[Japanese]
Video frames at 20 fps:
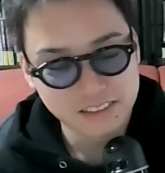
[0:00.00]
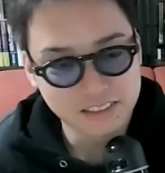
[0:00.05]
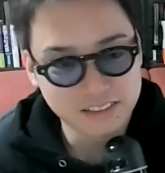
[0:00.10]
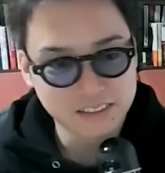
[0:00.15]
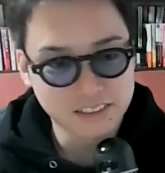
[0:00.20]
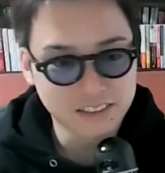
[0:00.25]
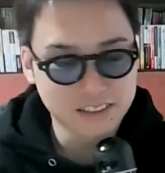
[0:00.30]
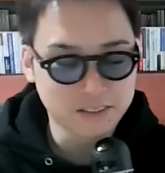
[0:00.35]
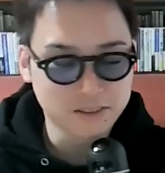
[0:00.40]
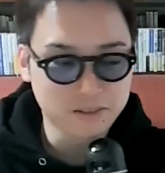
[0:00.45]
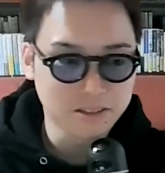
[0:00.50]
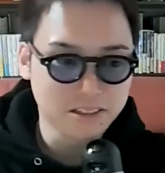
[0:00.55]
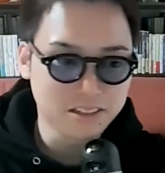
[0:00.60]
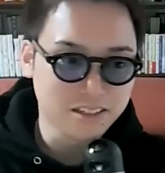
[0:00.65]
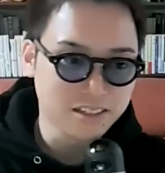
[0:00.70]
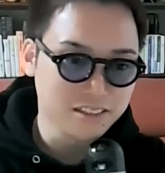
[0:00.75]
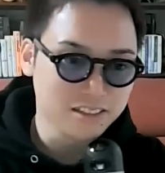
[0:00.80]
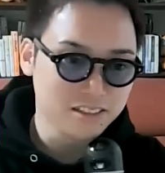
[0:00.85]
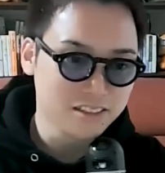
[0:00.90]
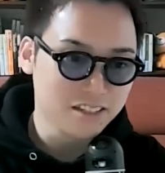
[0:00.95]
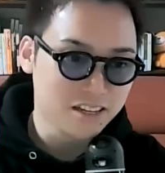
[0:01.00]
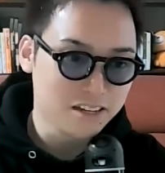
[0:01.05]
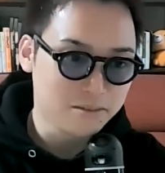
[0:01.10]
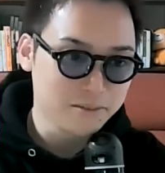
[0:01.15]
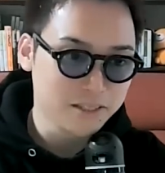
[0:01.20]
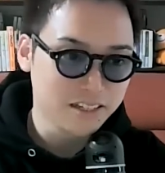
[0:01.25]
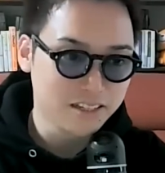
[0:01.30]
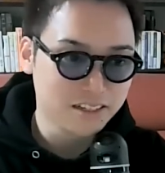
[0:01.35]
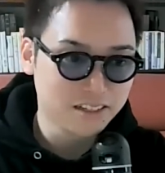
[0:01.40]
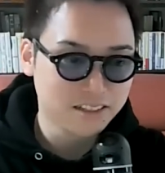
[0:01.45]
手伝ってくれたらいい
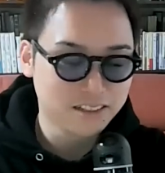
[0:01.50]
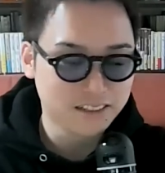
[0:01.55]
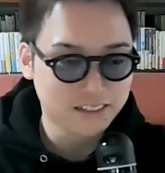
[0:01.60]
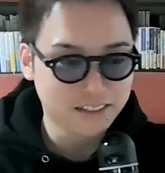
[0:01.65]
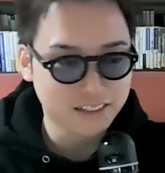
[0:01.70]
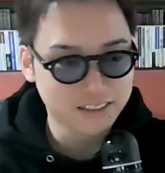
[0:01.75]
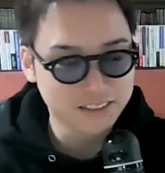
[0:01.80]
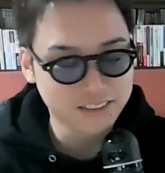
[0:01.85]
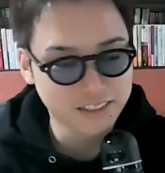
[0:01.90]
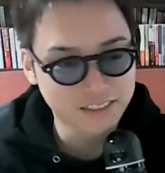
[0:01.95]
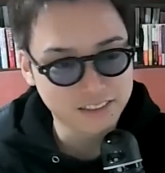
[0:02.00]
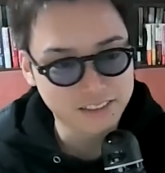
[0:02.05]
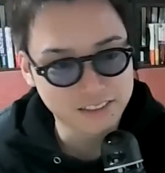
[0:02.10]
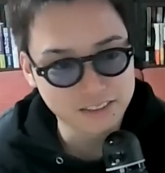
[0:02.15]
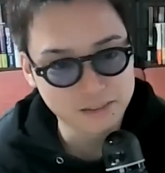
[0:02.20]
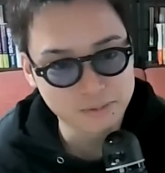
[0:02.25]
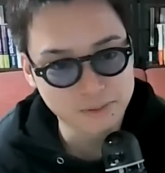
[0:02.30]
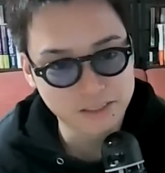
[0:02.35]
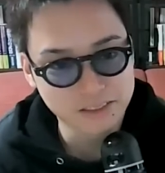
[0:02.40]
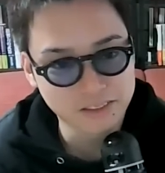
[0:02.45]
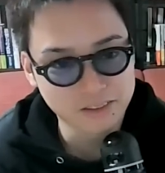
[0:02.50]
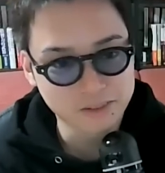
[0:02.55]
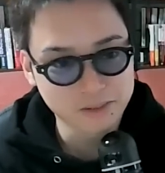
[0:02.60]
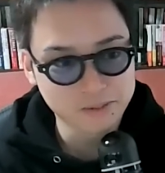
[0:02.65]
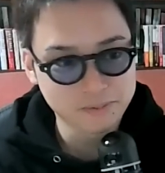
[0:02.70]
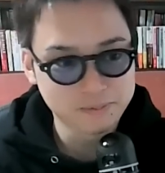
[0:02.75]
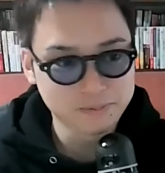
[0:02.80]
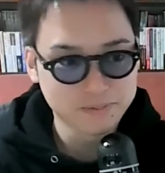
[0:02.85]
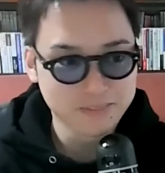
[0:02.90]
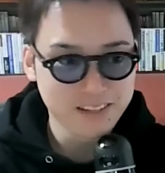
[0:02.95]
な、みたいな話があったりしますけ
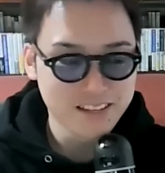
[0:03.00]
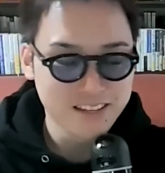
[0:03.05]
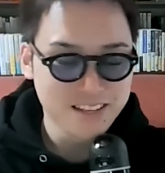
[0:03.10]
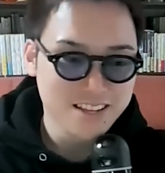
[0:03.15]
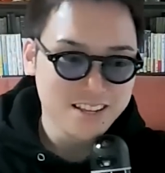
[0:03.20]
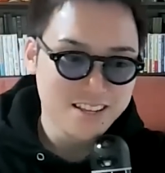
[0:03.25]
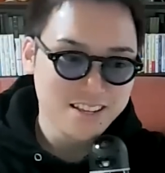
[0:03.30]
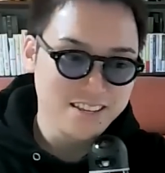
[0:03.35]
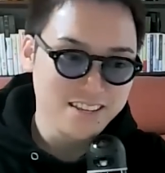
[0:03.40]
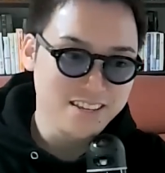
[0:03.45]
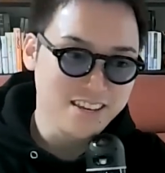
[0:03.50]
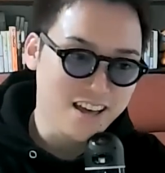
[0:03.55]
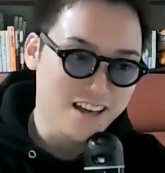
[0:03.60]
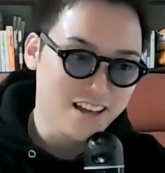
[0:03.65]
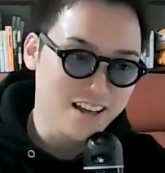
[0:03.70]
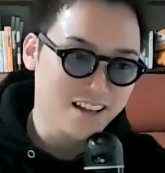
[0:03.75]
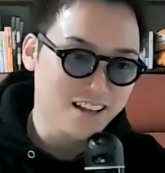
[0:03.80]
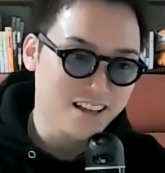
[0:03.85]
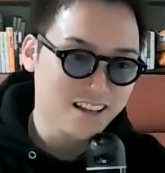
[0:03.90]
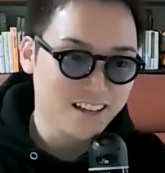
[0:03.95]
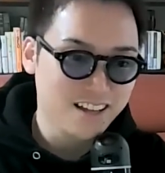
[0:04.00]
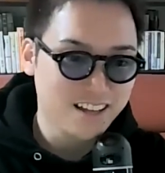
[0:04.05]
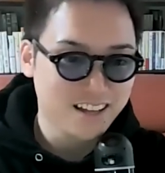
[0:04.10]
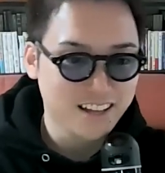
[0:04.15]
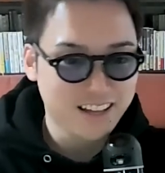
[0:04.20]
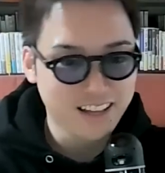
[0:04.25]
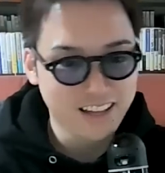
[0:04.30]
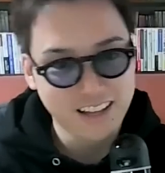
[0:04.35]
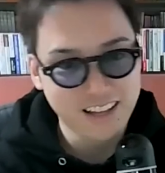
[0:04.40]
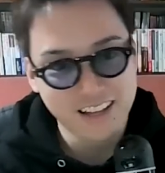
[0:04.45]
ど。い
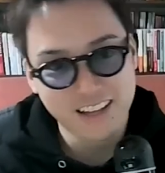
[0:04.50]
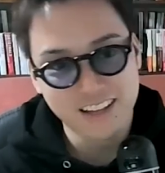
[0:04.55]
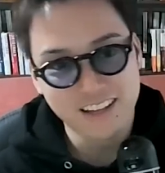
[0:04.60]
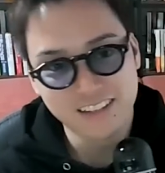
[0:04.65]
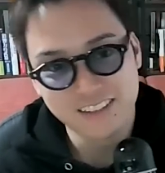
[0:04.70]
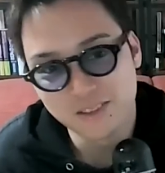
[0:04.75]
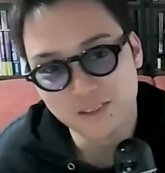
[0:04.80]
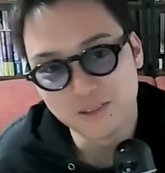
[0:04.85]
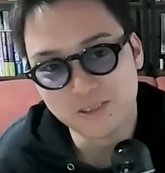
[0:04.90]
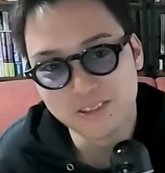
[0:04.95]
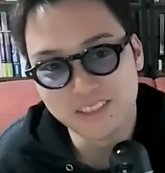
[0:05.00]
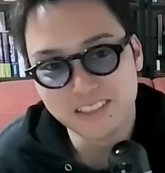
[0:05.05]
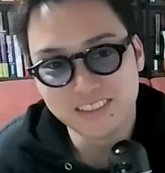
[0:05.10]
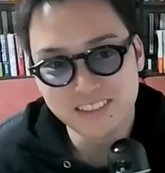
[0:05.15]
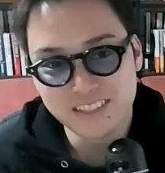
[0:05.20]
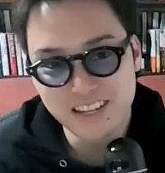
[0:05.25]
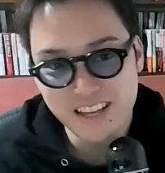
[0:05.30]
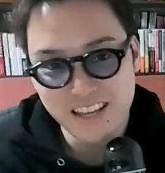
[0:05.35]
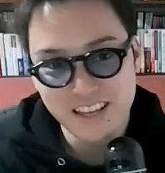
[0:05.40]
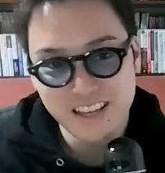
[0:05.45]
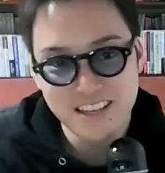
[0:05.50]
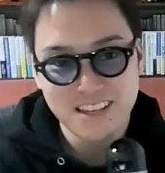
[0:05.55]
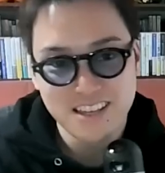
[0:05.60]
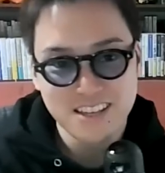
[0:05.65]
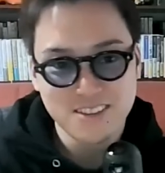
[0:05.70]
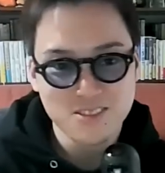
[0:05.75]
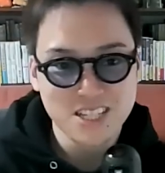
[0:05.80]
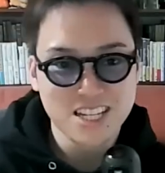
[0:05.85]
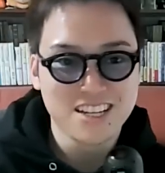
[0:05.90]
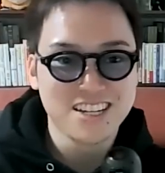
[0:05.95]
やー、そうです
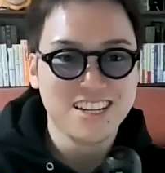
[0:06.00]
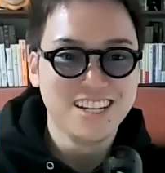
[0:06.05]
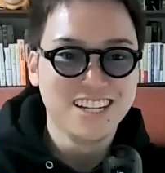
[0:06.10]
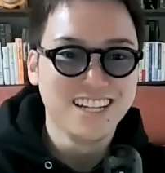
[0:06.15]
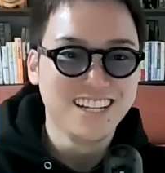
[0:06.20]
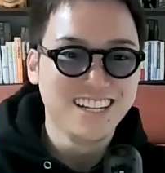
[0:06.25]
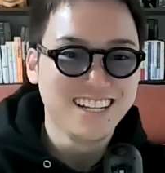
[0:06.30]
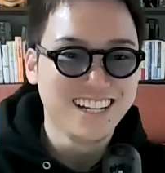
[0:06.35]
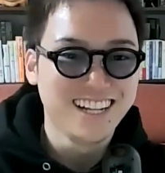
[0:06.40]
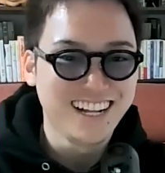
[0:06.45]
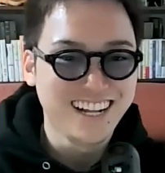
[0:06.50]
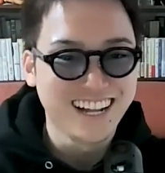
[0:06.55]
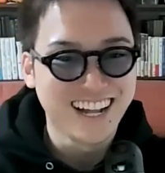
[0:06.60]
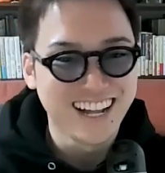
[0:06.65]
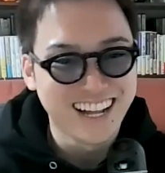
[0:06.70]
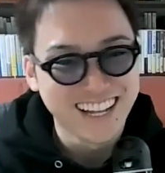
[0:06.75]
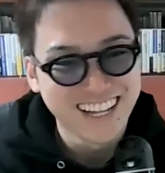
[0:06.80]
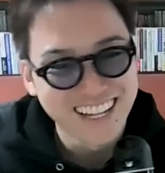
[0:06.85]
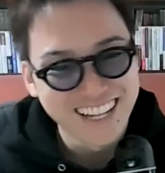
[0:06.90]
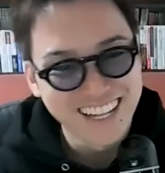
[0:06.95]
ねみたいな。